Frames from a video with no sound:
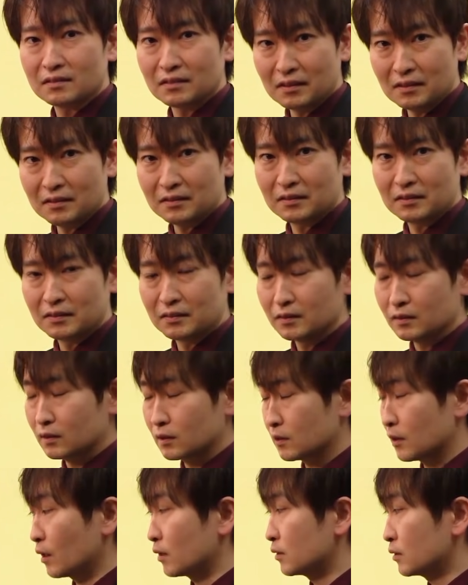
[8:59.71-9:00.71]
ね。
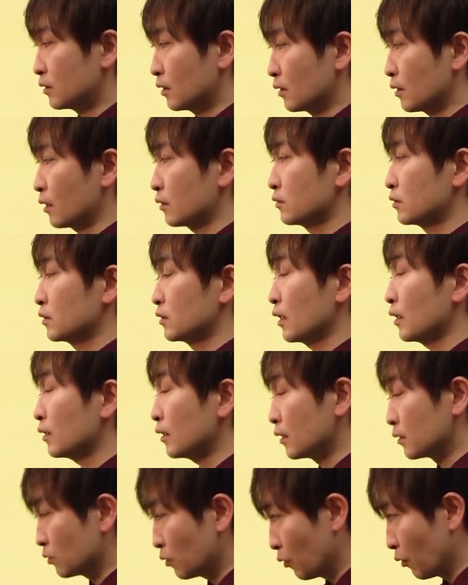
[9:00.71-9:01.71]
時間に正確になら
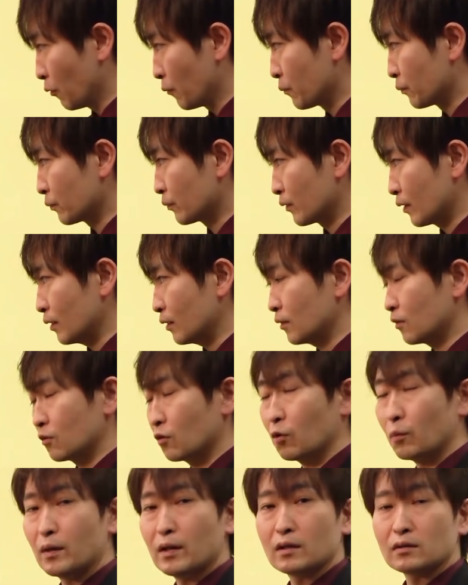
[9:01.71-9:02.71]
ないと、ね、
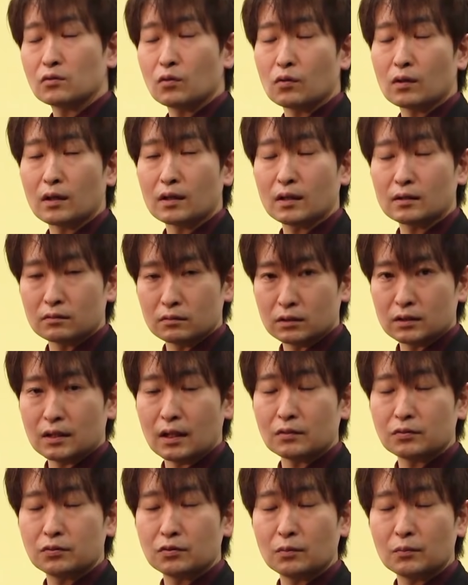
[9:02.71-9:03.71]
ご迷惑をかける。
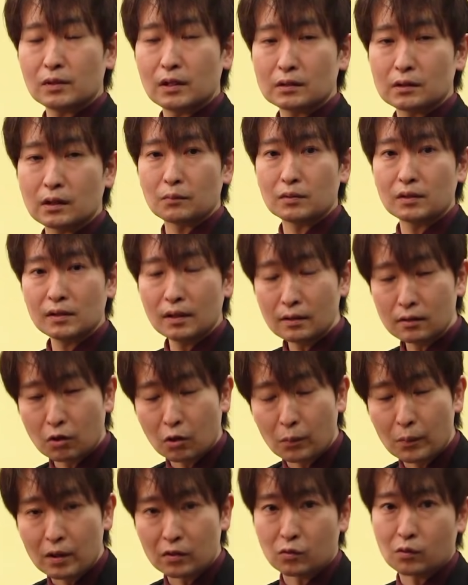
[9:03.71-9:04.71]
スタッフの皆みんなに
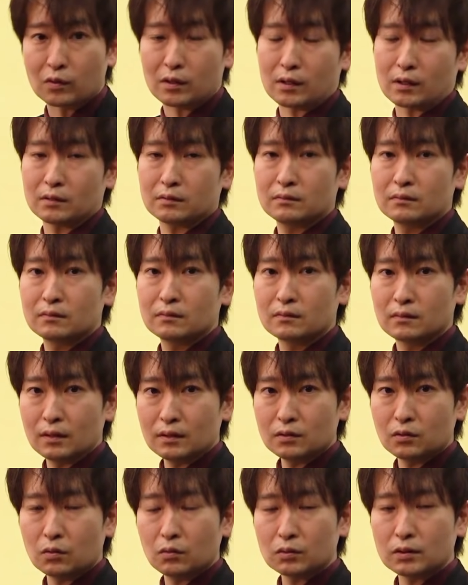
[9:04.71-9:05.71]
ご迷惑をかける。
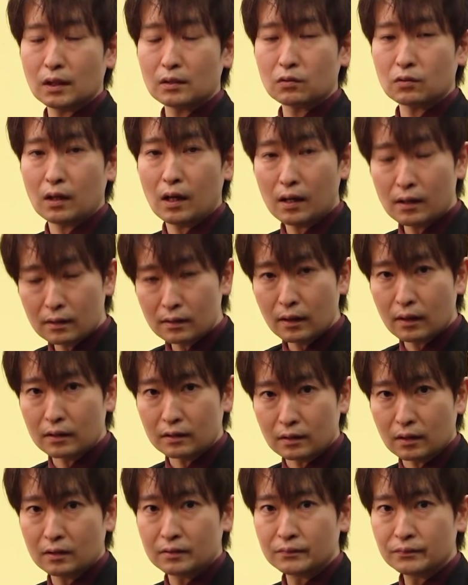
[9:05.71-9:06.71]
ね。それをちゃんと考え
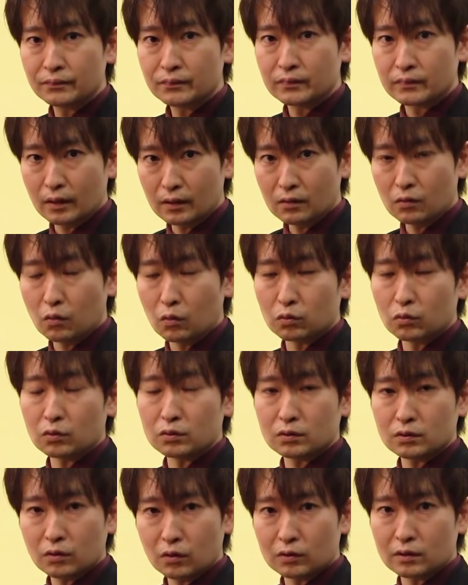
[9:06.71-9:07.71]
て。ね、行動
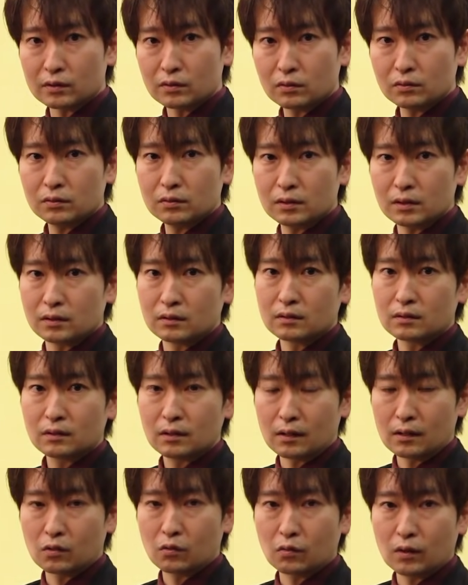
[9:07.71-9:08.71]
するようにというふうに、
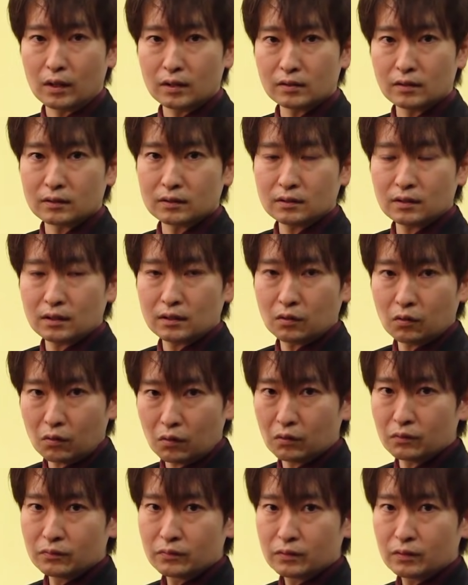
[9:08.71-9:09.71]
後輩には常日
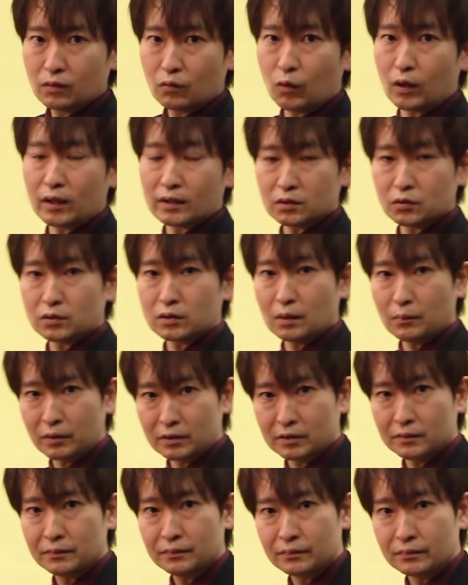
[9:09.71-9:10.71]
頃お話をしていま
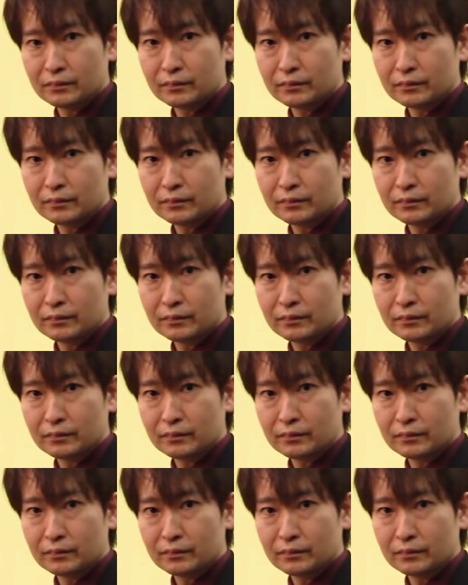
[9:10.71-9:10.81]
す。